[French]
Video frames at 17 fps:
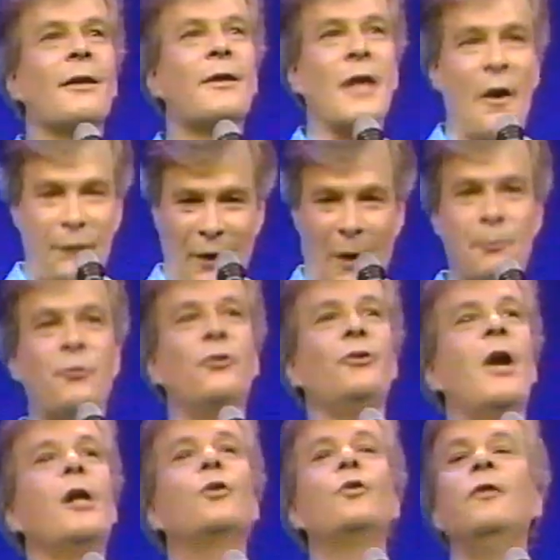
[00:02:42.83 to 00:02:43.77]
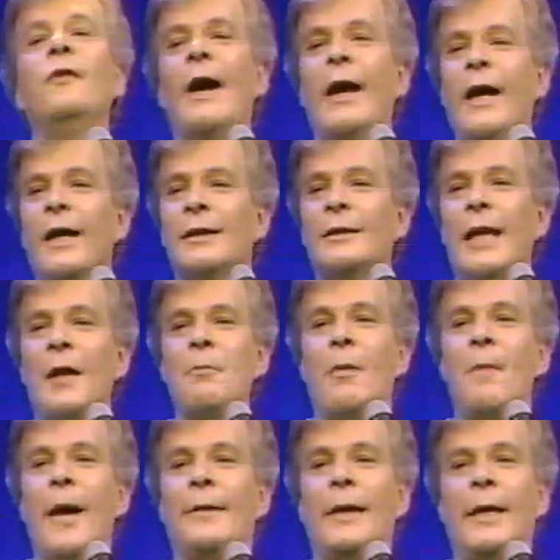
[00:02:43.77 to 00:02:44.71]
Ça frappe-tu dans le couvercle le
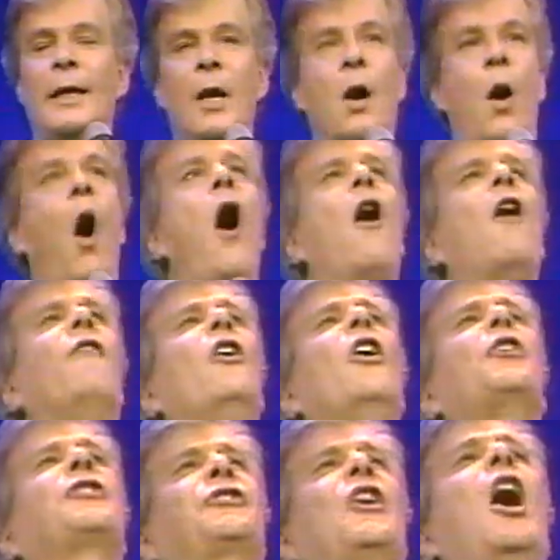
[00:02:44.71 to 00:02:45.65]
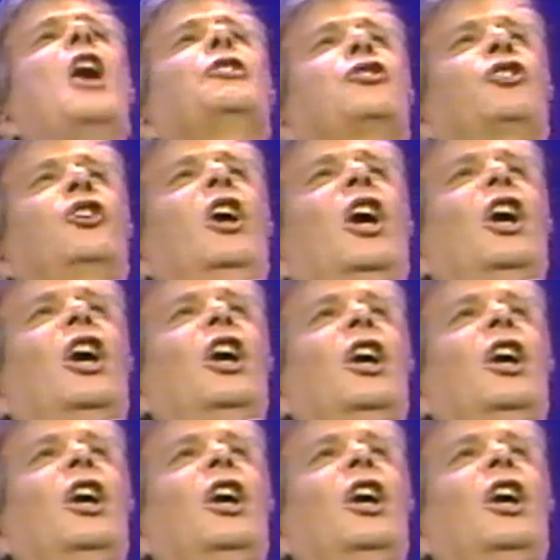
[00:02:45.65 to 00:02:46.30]
lendemain matin, là? On veut sortir!